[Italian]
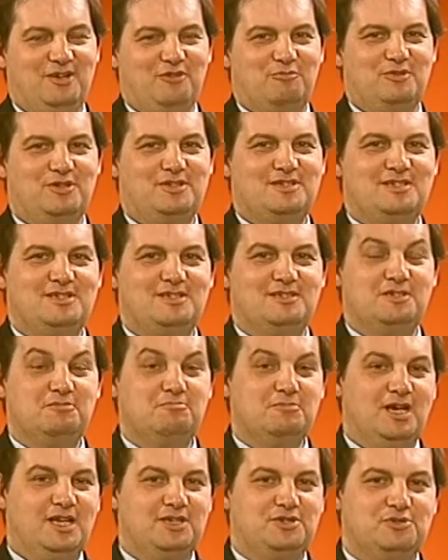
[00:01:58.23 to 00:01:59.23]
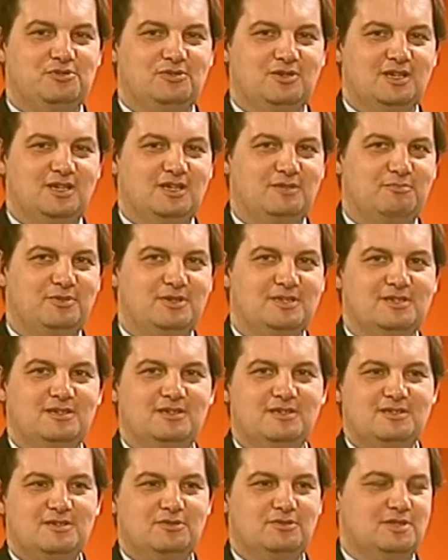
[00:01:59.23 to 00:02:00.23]
Ecco Presidente, immagino che le
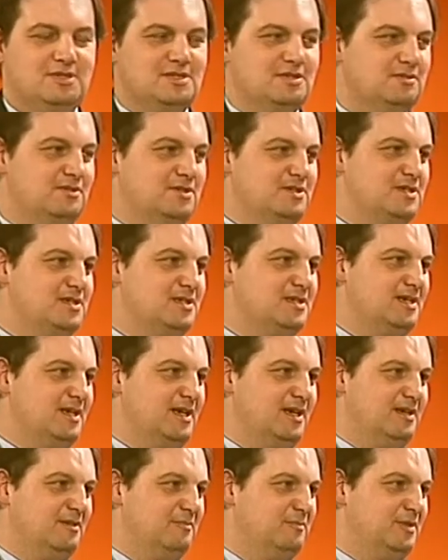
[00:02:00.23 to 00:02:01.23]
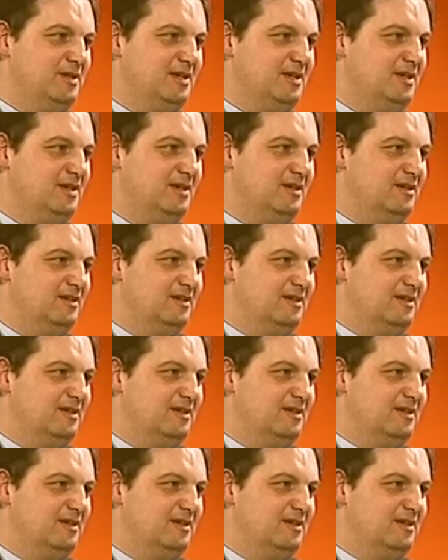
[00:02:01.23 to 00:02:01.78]
preselezioni siano necessarie perché